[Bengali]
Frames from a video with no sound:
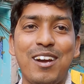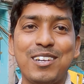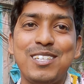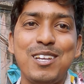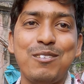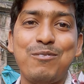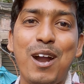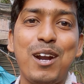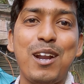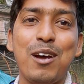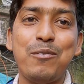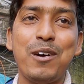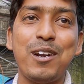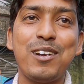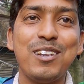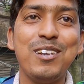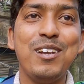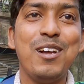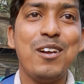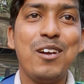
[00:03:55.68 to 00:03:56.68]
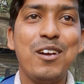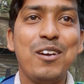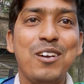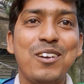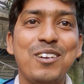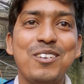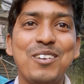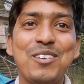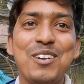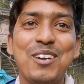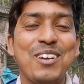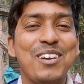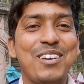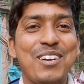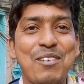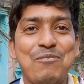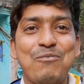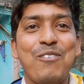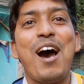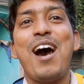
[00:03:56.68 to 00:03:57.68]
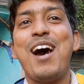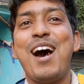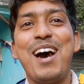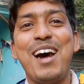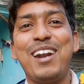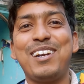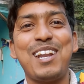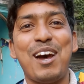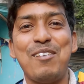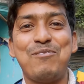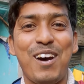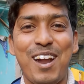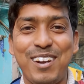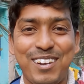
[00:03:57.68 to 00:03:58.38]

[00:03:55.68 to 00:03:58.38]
মানে সেই কুমার শানুর ফাটাফাটি